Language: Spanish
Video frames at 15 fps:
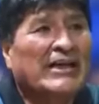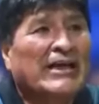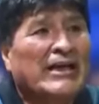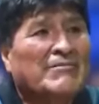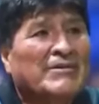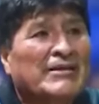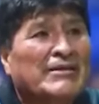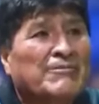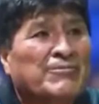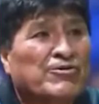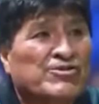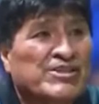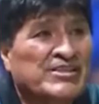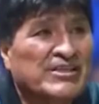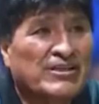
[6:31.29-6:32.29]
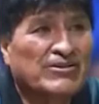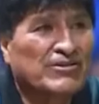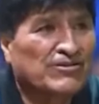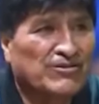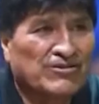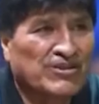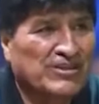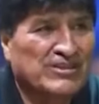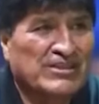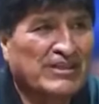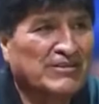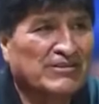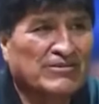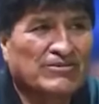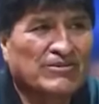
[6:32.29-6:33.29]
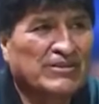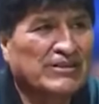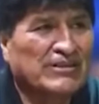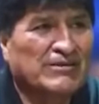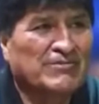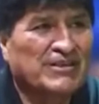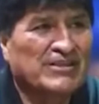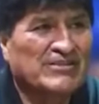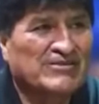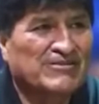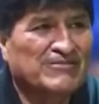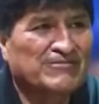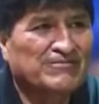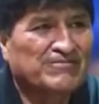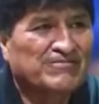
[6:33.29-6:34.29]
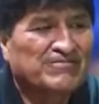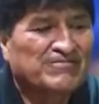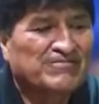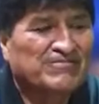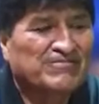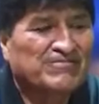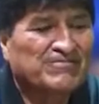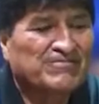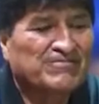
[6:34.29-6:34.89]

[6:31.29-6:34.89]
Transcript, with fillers: ilegalmente procesado todo ese orden de aprehensión. Mm.